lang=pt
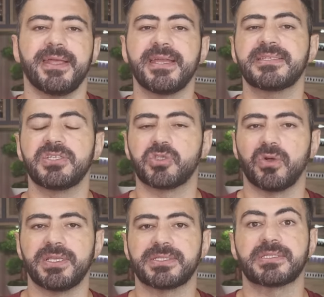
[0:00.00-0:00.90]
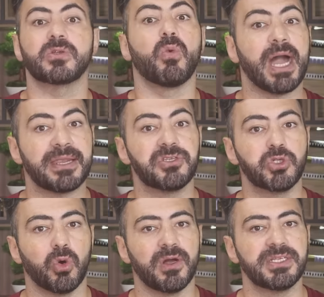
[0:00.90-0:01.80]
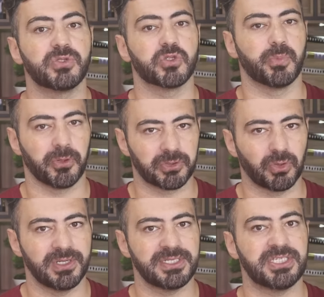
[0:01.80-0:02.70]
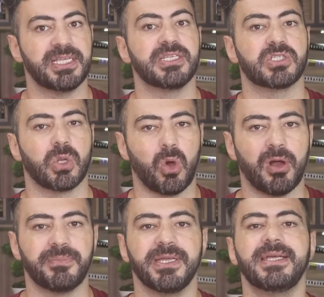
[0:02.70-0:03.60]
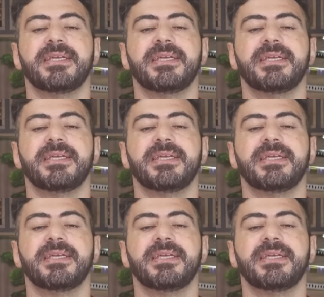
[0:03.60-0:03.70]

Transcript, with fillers: esses dois guardiões dos portões de Ennis Lobby